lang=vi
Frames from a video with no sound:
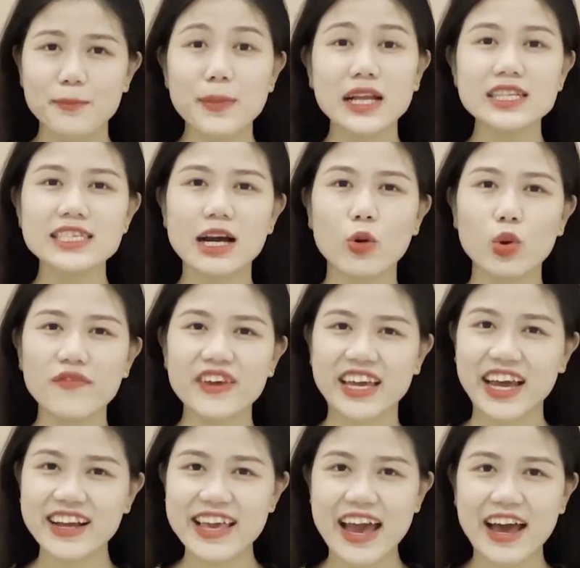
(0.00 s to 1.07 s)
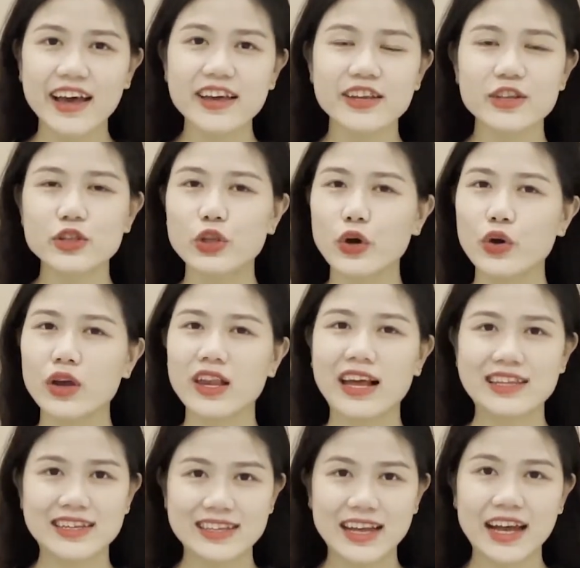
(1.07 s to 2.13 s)
Mến chào quý vị khán giả, tôi
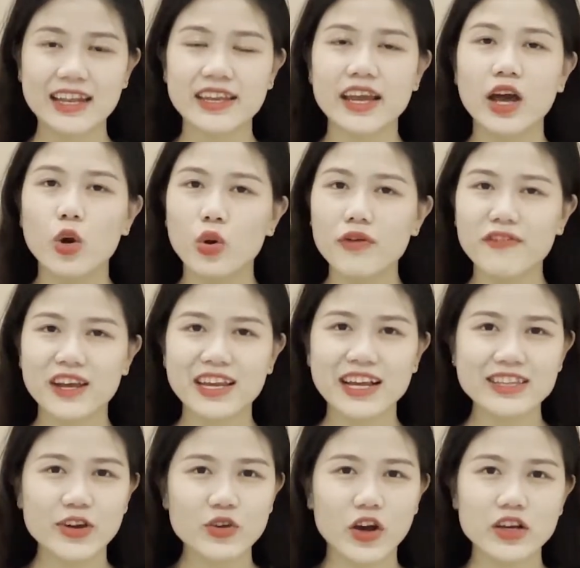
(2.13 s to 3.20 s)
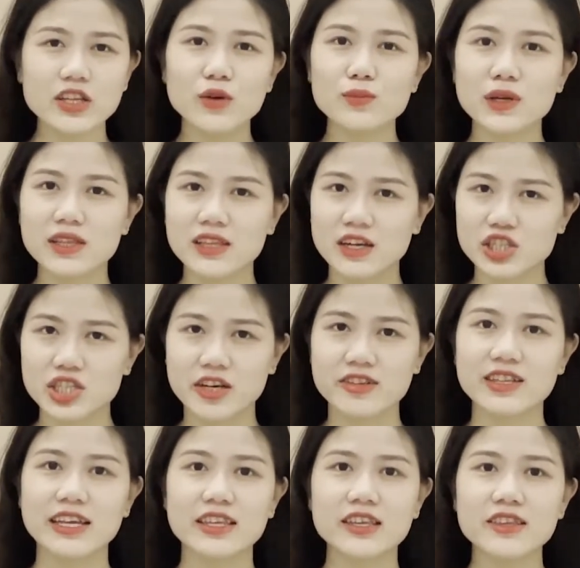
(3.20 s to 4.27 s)
là Thanh Thanh. Quý vị đang theo dõi thông tin thời sự
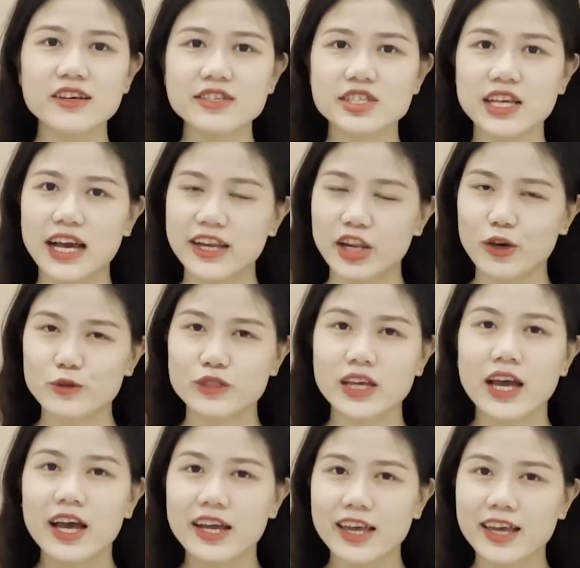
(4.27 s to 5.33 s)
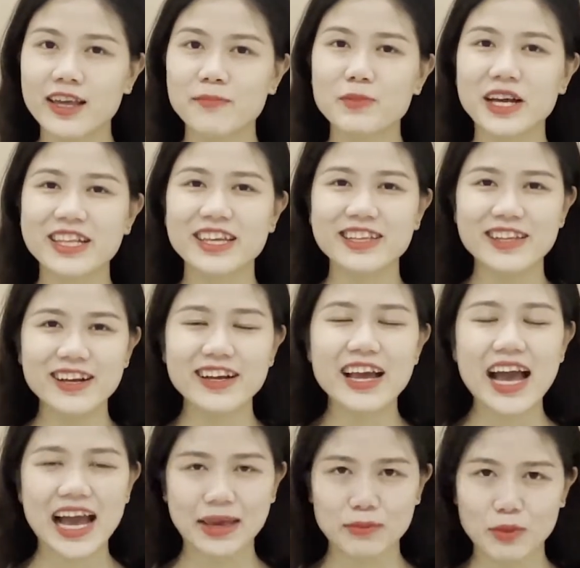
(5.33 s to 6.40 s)
tại tin tức Sky News, kênh cập nhật tin tức
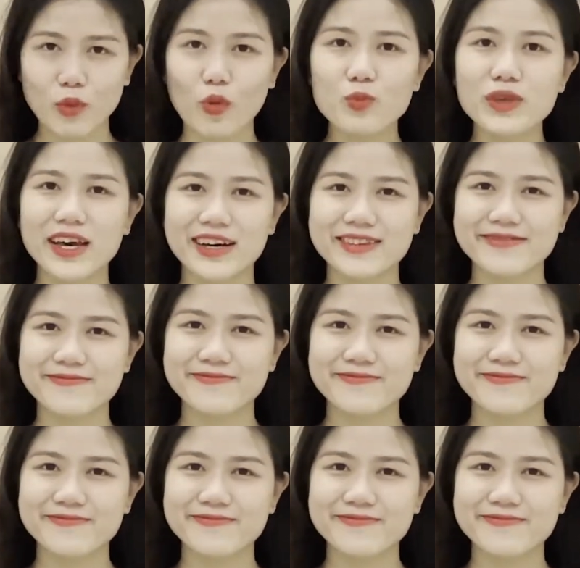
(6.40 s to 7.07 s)
hai mươi bốn giờ.